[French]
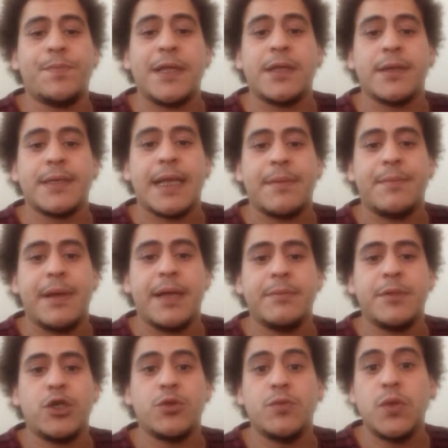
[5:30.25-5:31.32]
Hein.
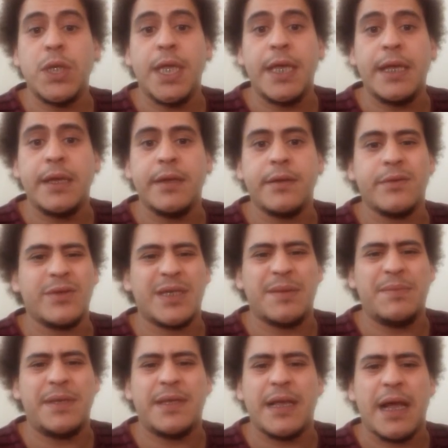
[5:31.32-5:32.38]
J'ai beaucoup de
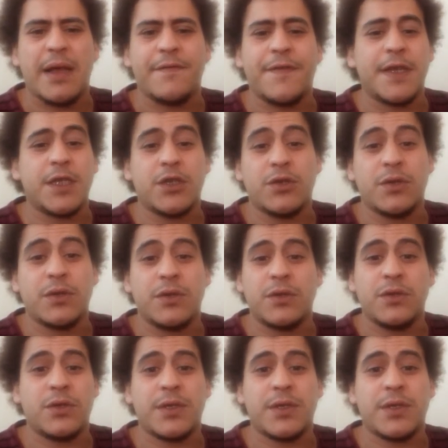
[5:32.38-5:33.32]
troubles de toc.